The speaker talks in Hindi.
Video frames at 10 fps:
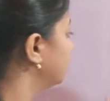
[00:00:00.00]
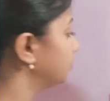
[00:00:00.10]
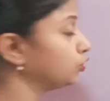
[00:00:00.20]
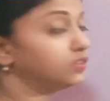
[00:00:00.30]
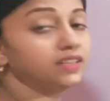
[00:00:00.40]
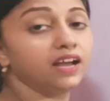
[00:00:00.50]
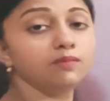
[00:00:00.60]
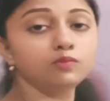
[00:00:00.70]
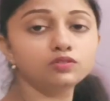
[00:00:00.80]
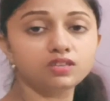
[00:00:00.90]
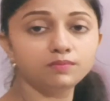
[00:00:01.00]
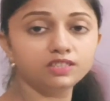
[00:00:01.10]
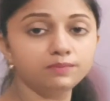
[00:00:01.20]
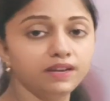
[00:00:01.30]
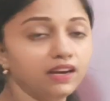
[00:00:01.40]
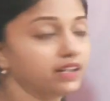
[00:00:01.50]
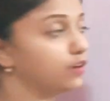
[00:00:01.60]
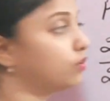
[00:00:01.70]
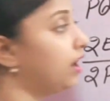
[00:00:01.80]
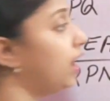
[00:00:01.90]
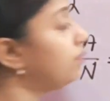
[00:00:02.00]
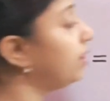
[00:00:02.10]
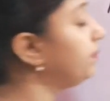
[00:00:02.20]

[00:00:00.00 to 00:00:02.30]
तो इतना आपको समझ में आ गया होगा अब हम